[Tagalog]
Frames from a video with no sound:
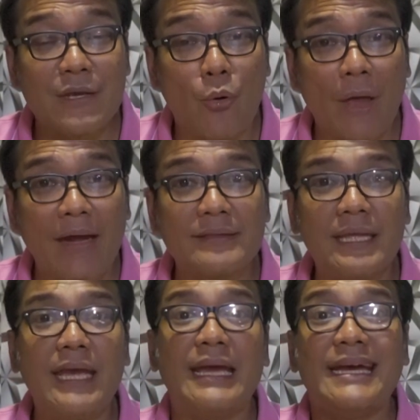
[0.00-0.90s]

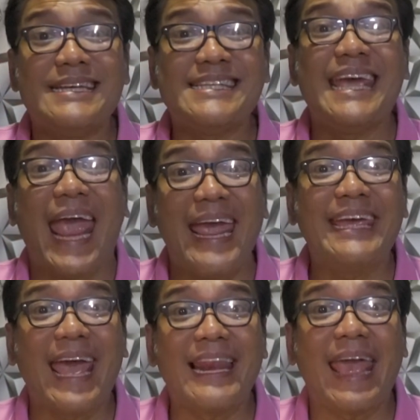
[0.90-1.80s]
C-O-L-D.
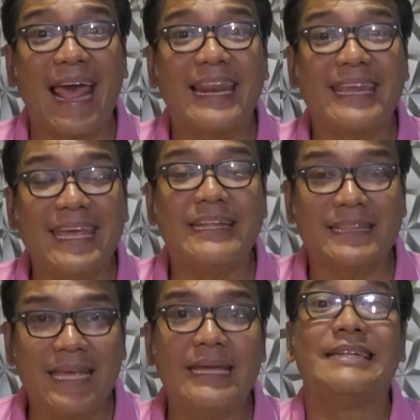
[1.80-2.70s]

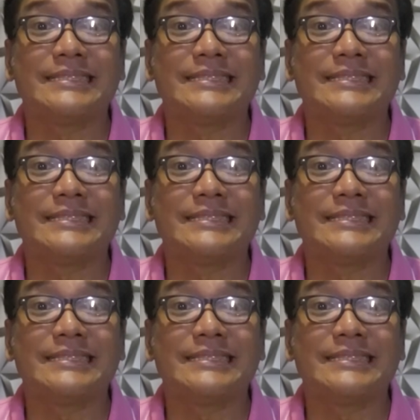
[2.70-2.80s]
C-A-L-L-E-D.